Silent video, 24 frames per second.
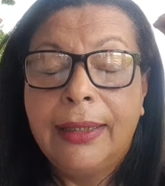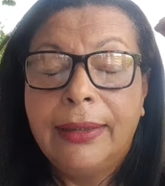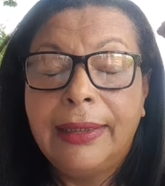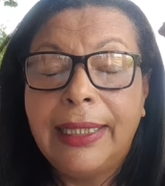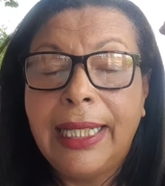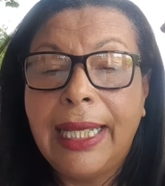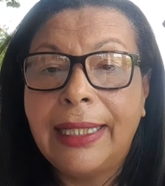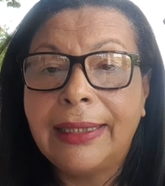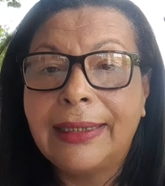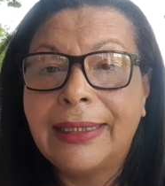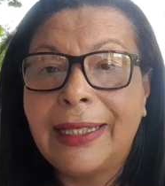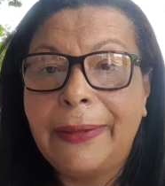
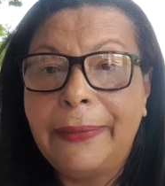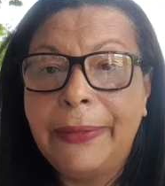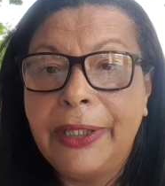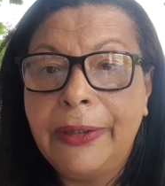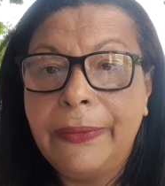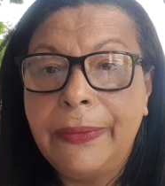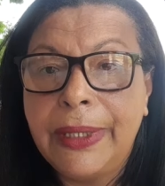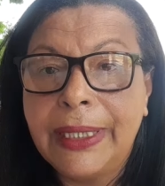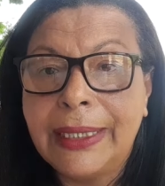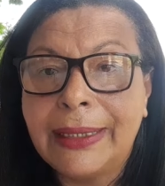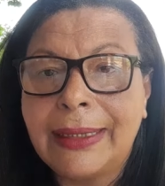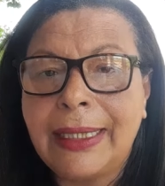nessa
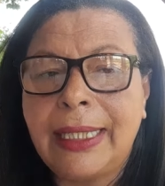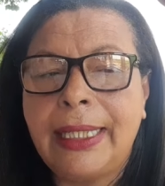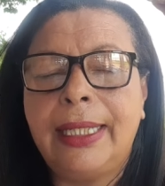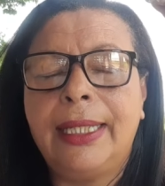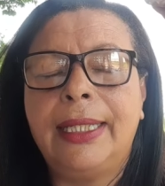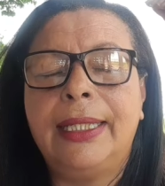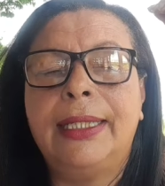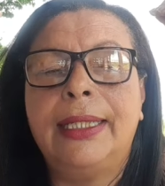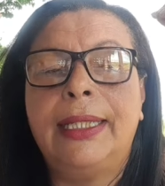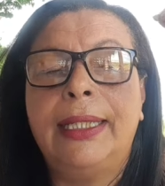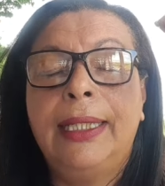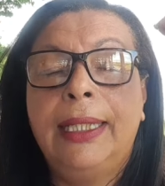
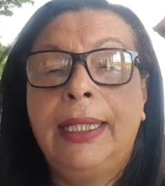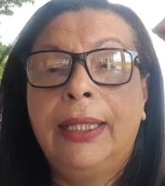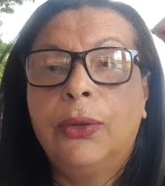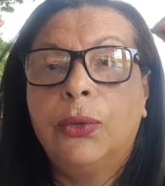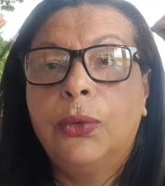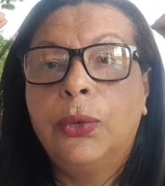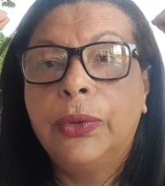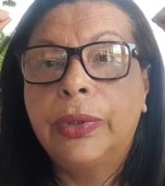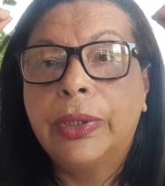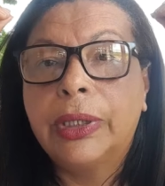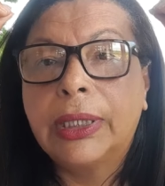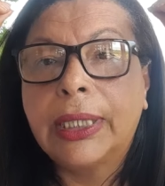mimiseira,
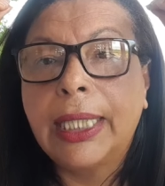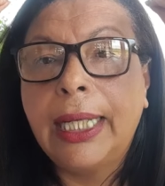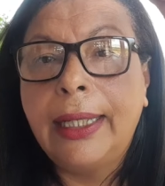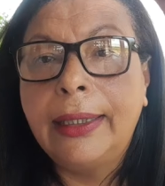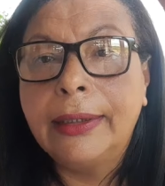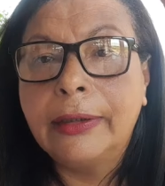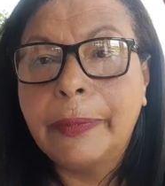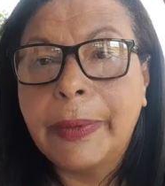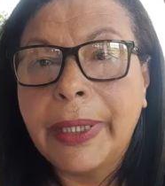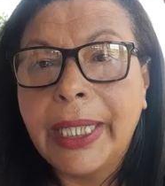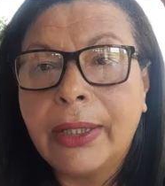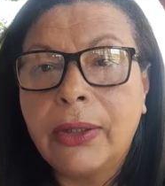com
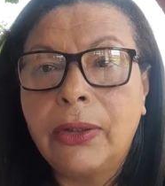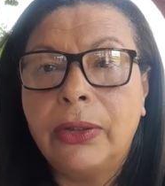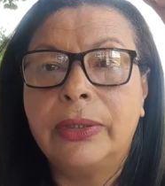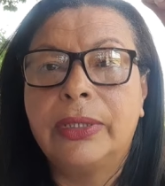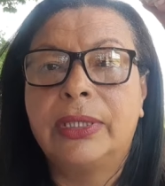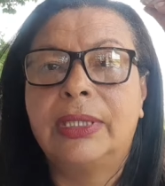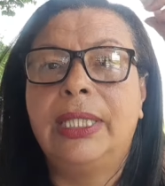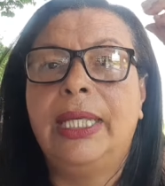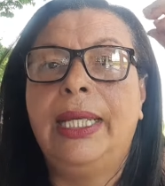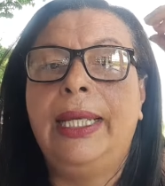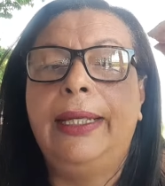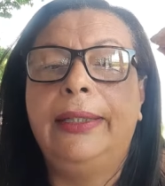tanto
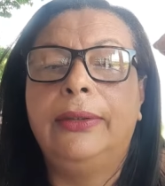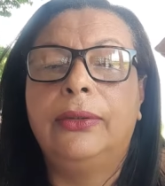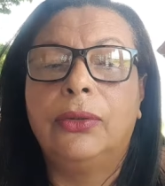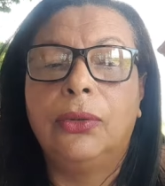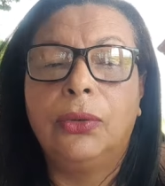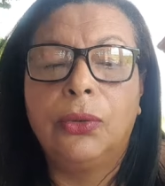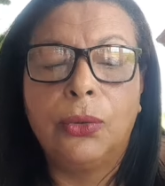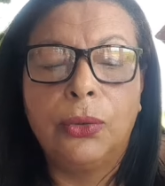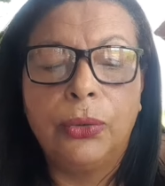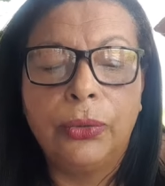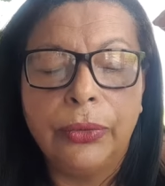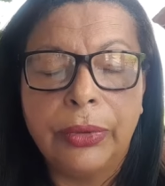
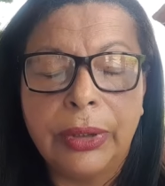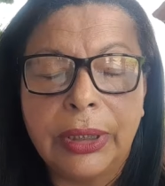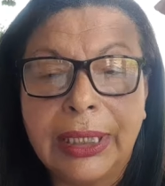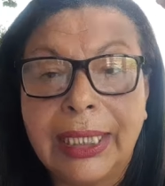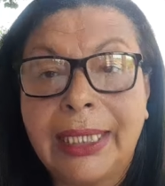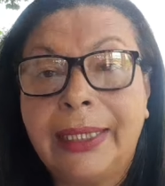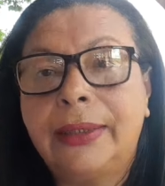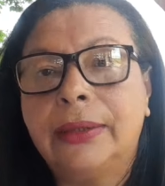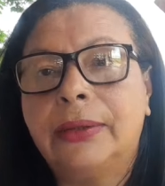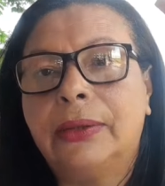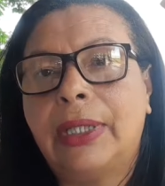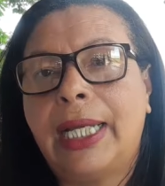preconceito, com
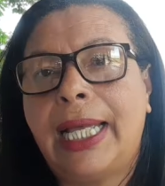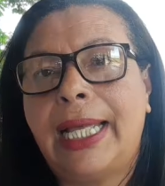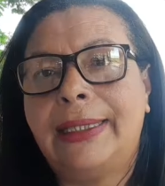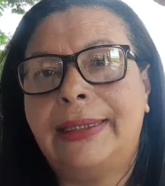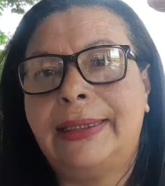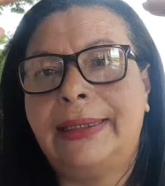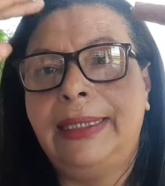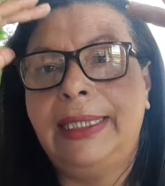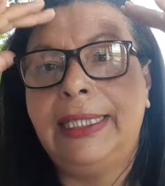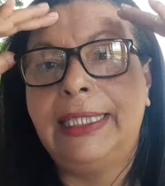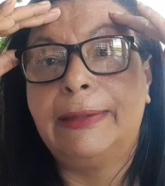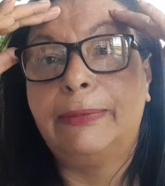tanto
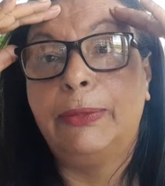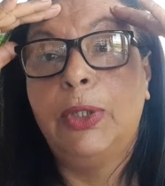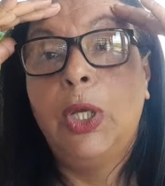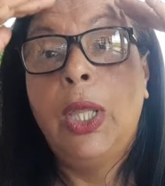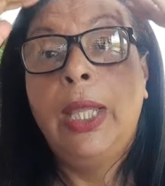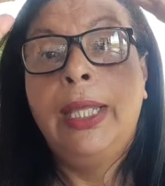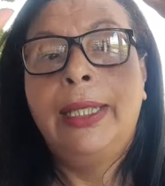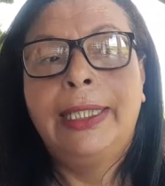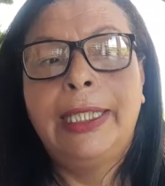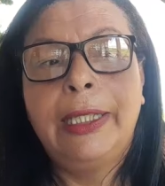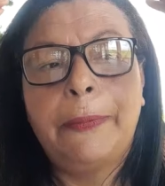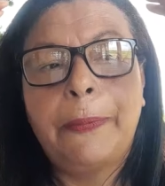racismo,
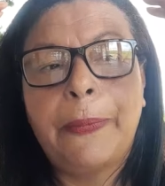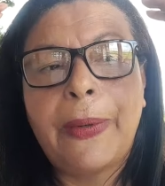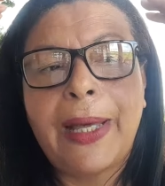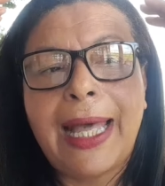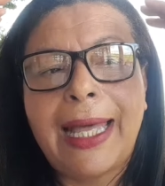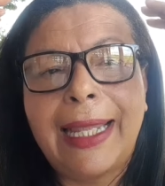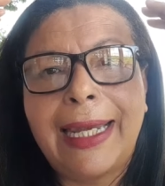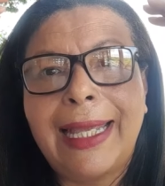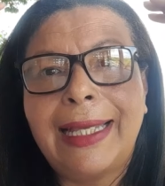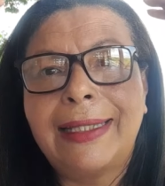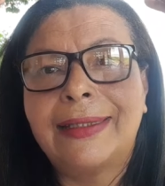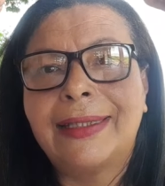que
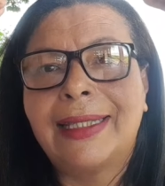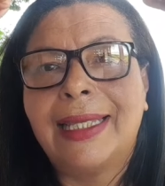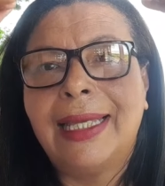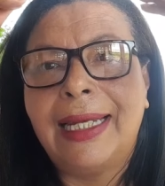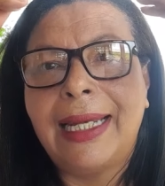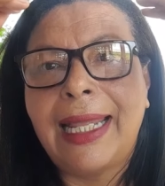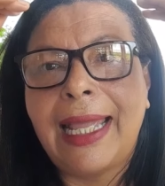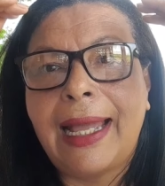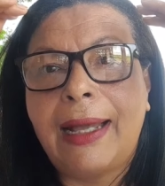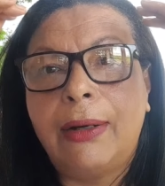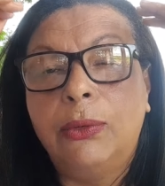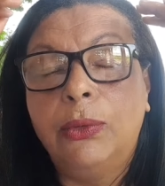parece que
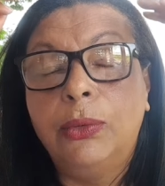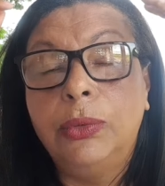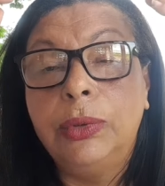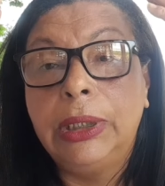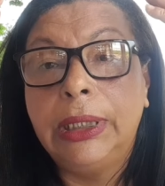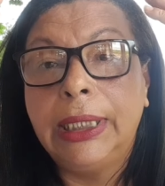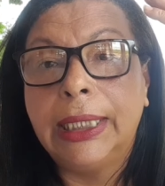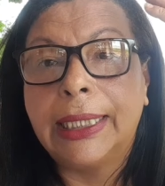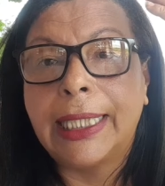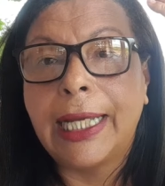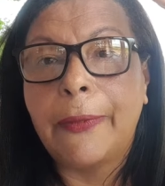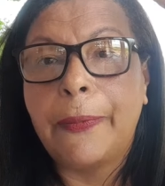ela é a
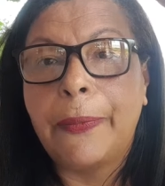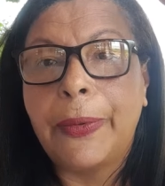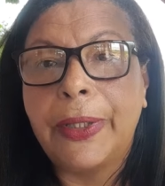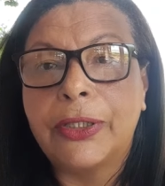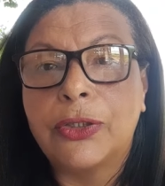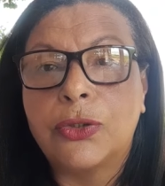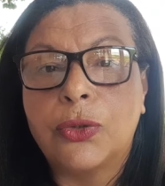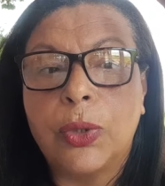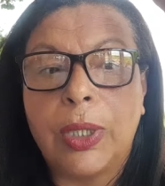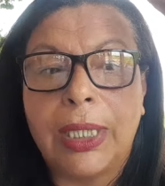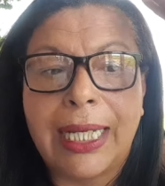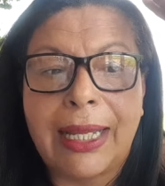única
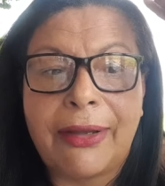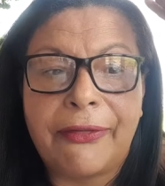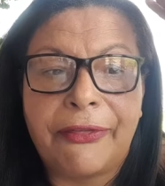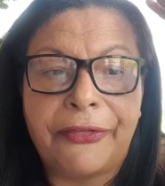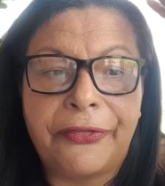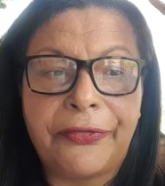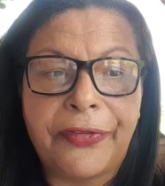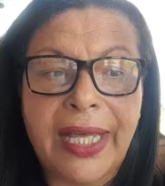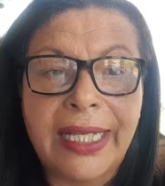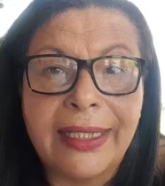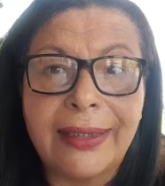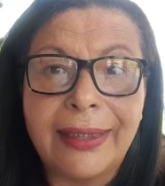pessoa na
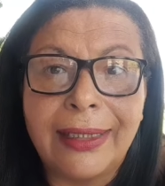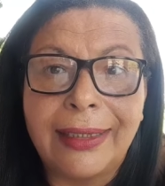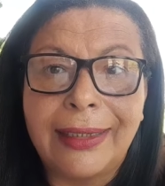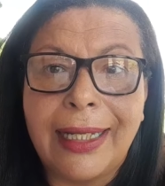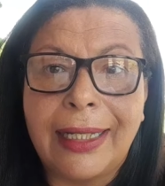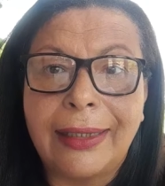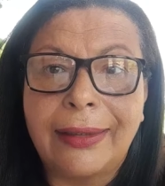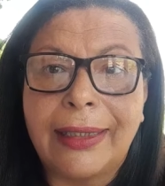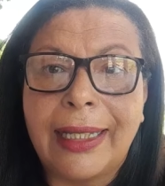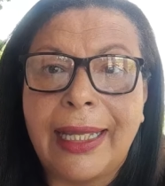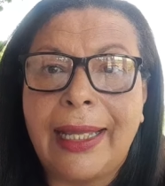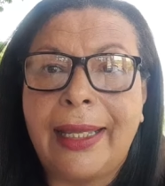face
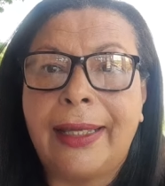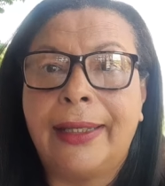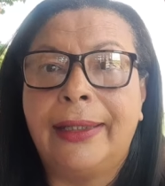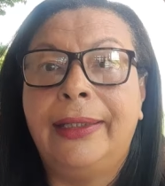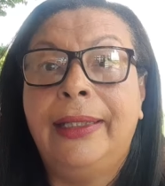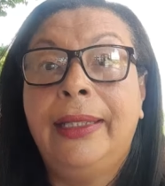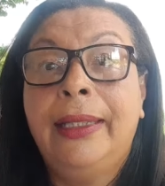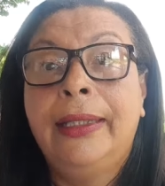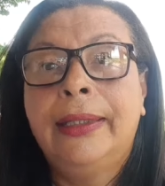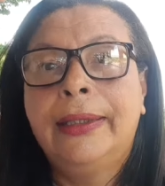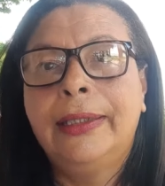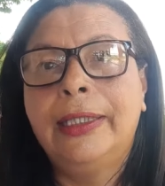da
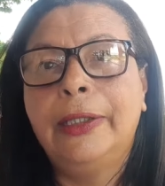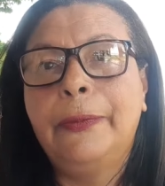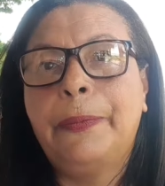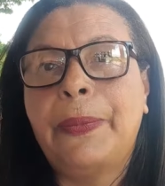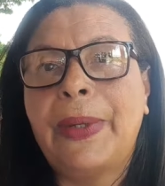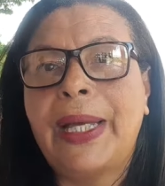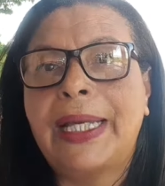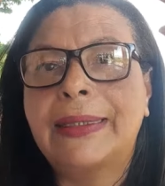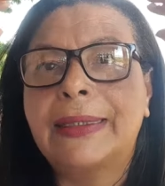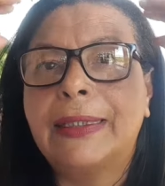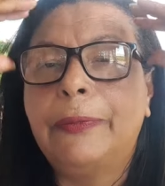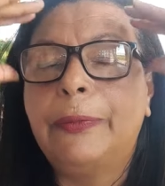terra que
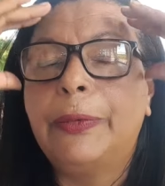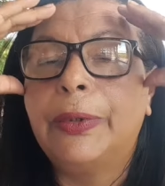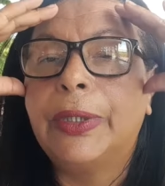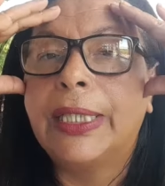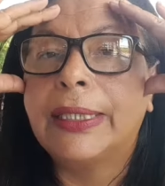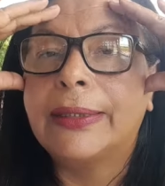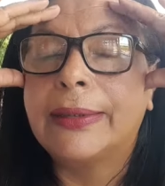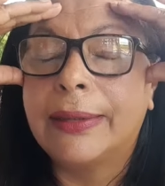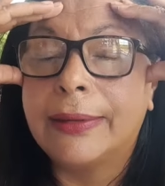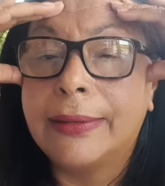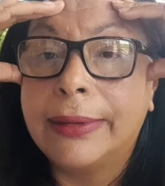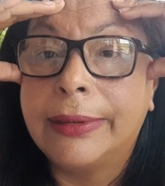passa por
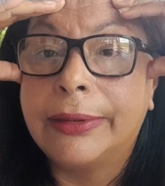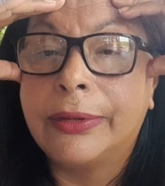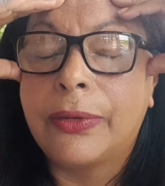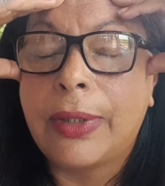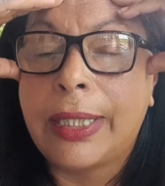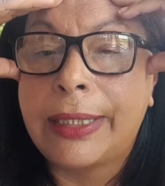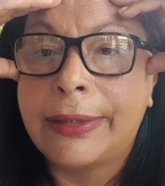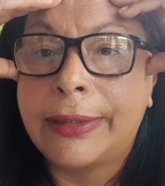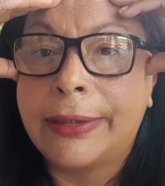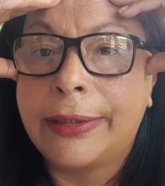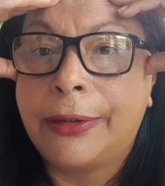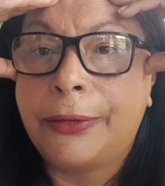essa
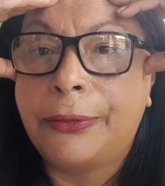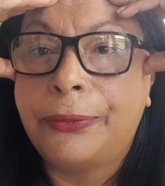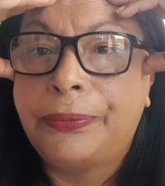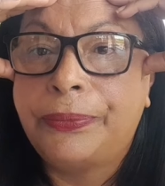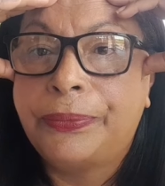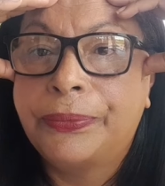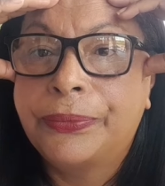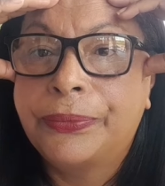situação?